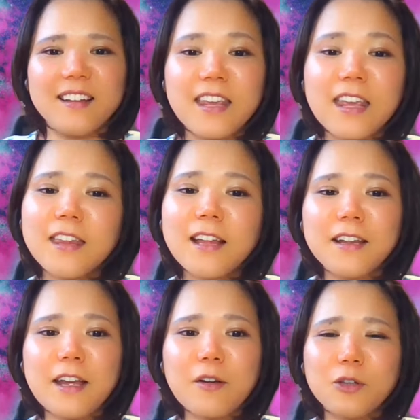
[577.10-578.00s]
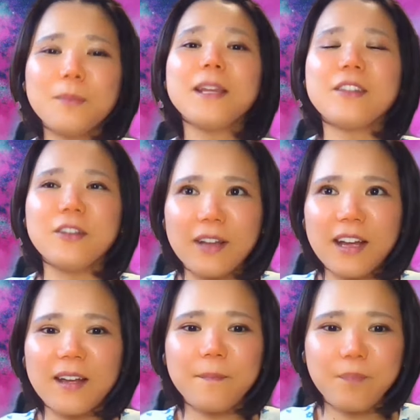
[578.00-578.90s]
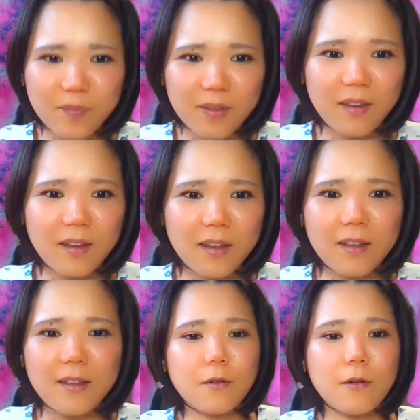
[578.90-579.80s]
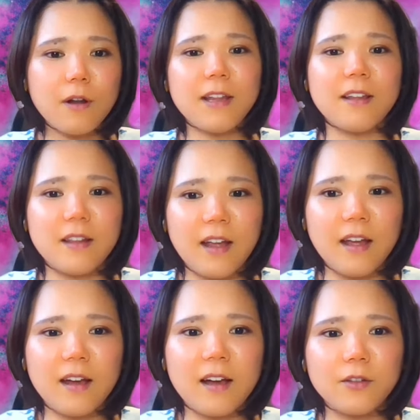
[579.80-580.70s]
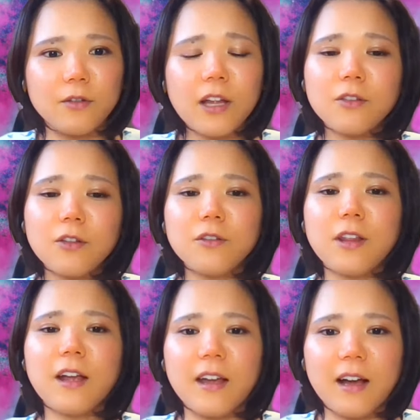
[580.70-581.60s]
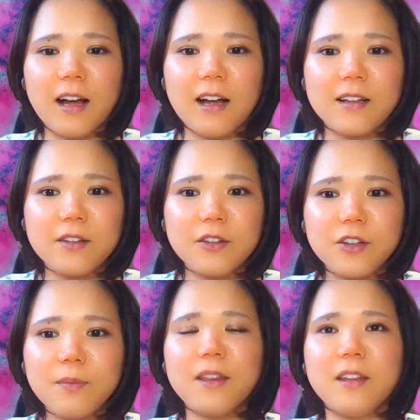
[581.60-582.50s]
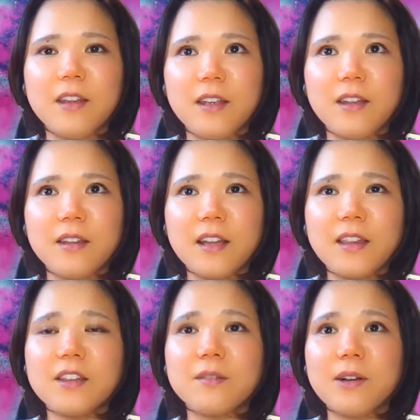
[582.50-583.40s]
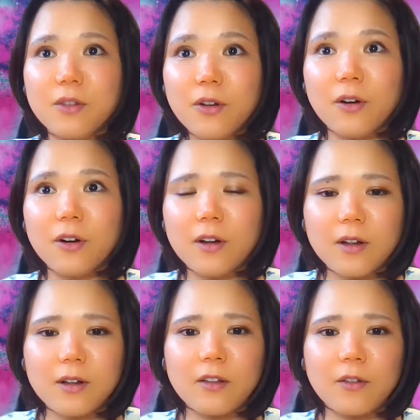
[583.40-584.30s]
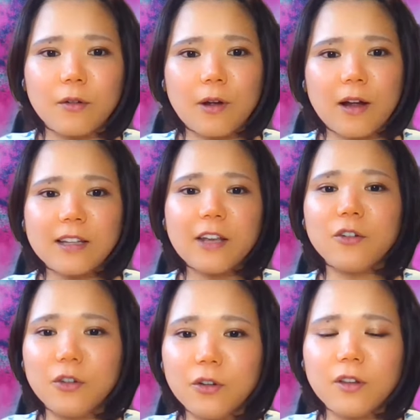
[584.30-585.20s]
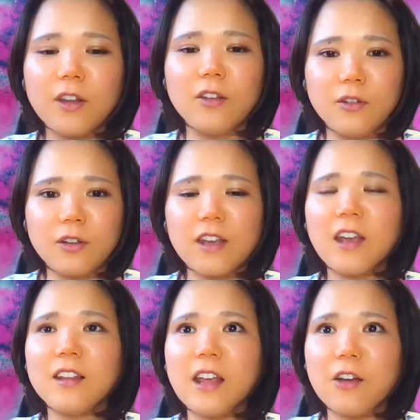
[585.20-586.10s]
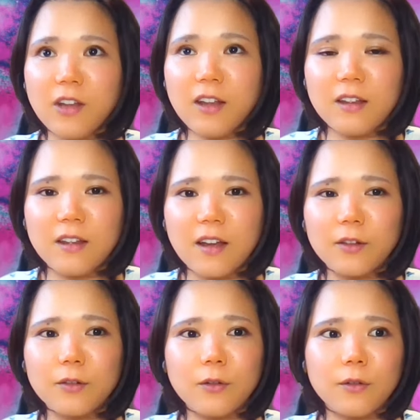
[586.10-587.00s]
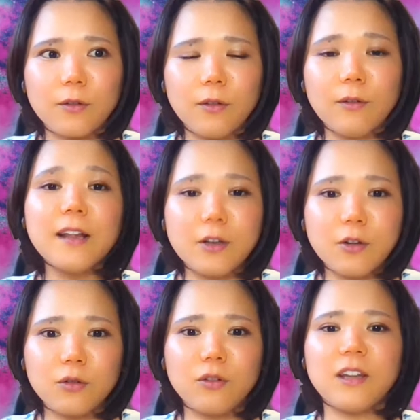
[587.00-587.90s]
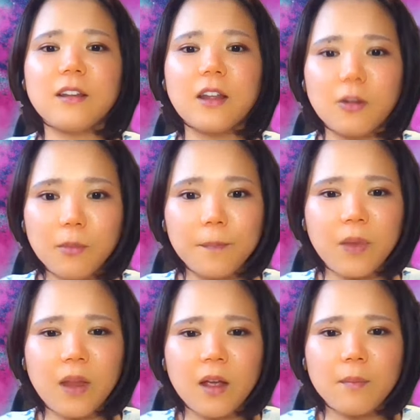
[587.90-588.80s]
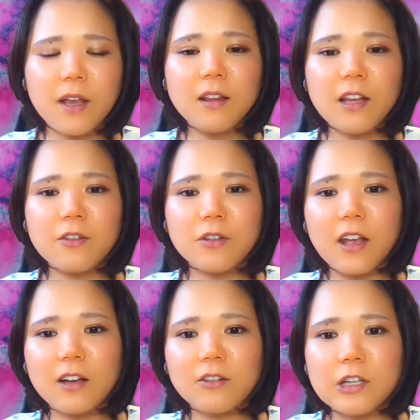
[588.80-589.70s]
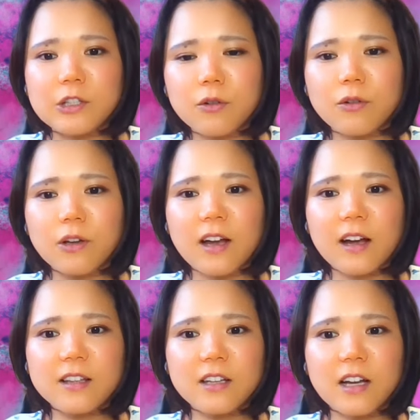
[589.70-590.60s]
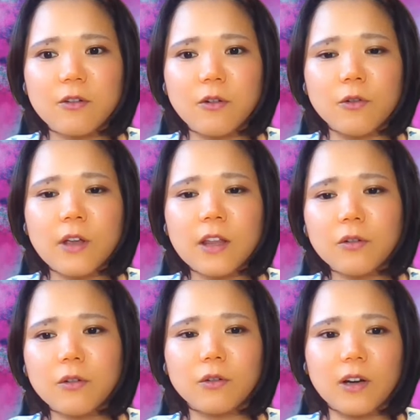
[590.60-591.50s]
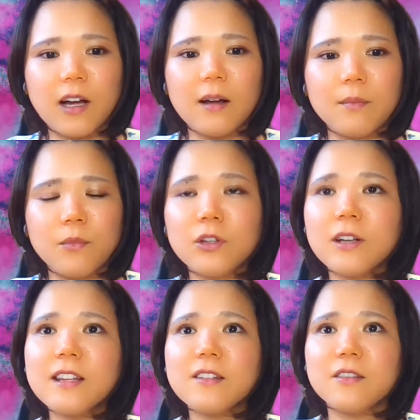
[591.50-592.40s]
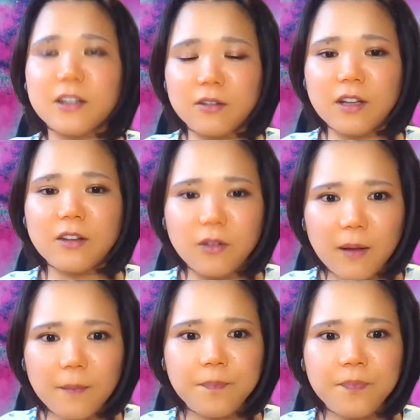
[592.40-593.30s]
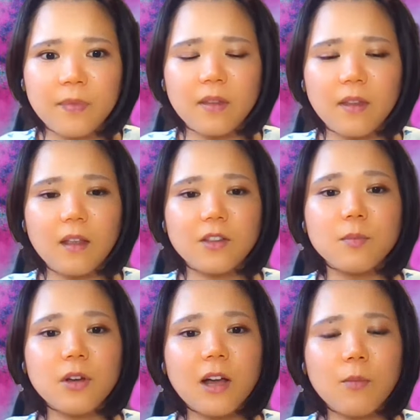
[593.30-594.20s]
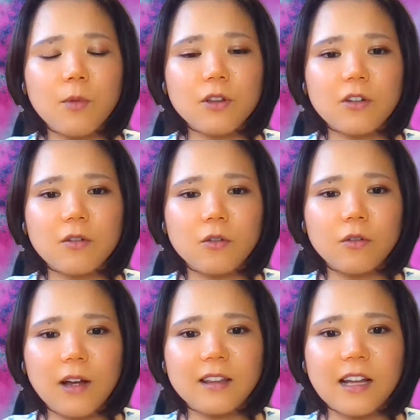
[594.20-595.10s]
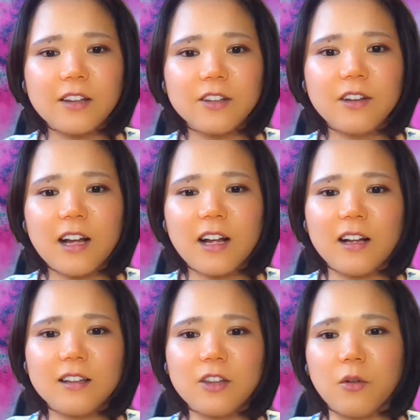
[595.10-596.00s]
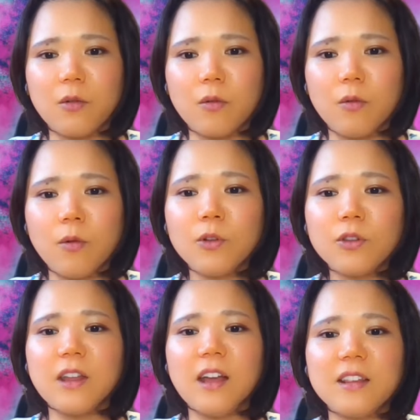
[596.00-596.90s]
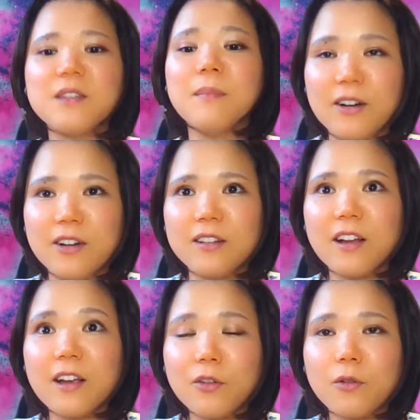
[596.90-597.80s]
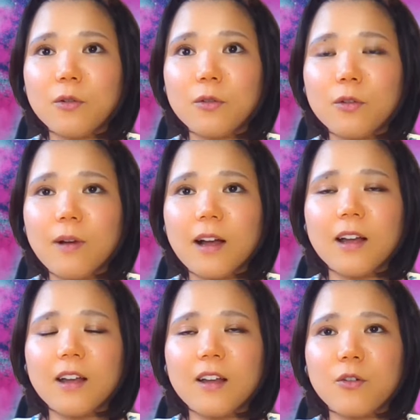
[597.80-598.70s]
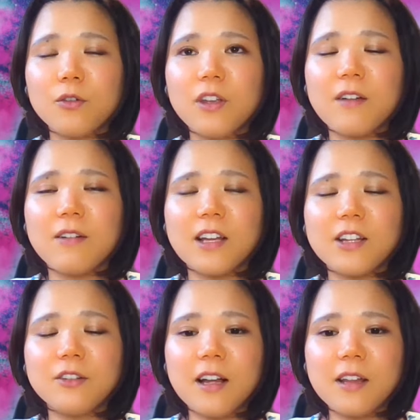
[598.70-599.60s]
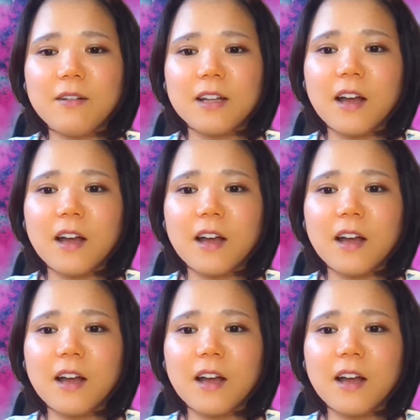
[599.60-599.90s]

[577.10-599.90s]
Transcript: き慣れない言葉ですよね。そうですね。これはですね、あの、ネットの世界が全てになってしまうと、あの、偏るよっていう危険性をね、うんあの、言われてることなんですけども、はい、まあ、現在の正確な情報や価値観を受け取ることが難しくなるんですよね。で、自分が思っていることが多数派だと思ってしまう。だけど本当は、この意見は多数派では